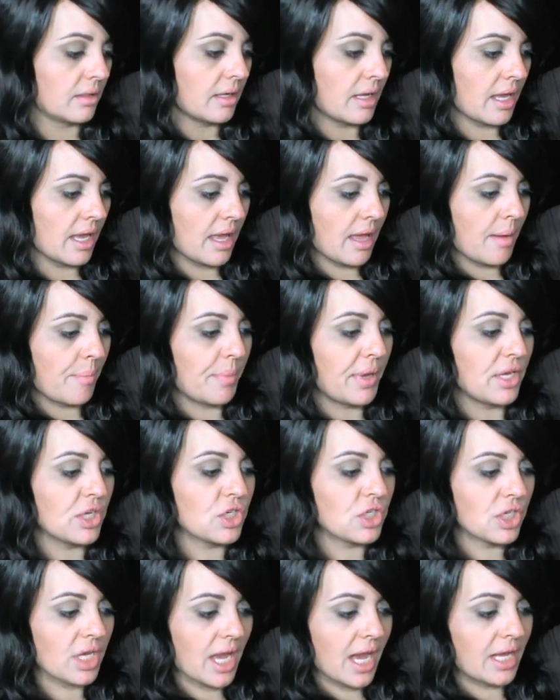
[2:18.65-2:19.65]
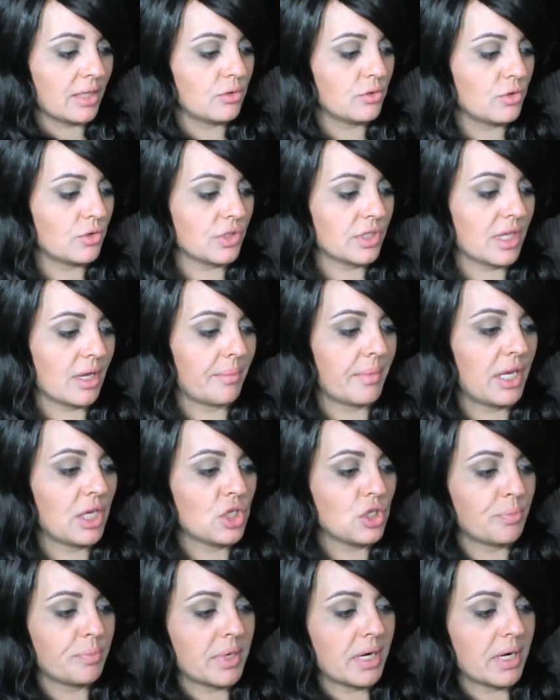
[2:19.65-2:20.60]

é, penteado justamente